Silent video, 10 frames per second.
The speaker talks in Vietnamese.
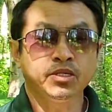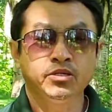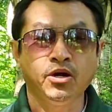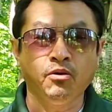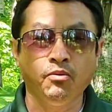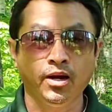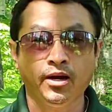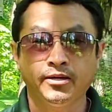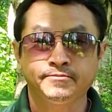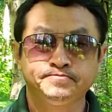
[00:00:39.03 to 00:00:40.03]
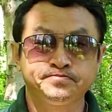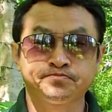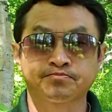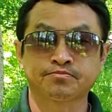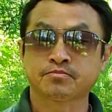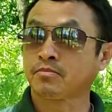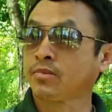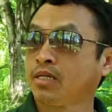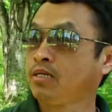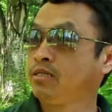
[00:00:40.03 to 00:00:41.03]
nhậu và
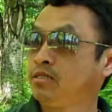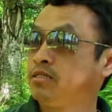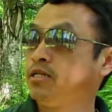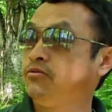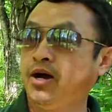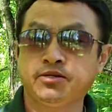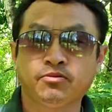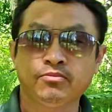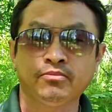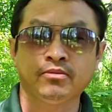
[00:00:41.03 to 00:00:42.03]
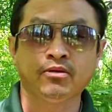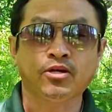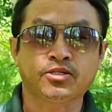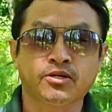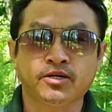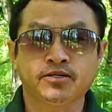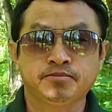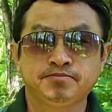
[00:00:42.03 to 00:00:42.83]
cái lúc hai rồng lo trở nè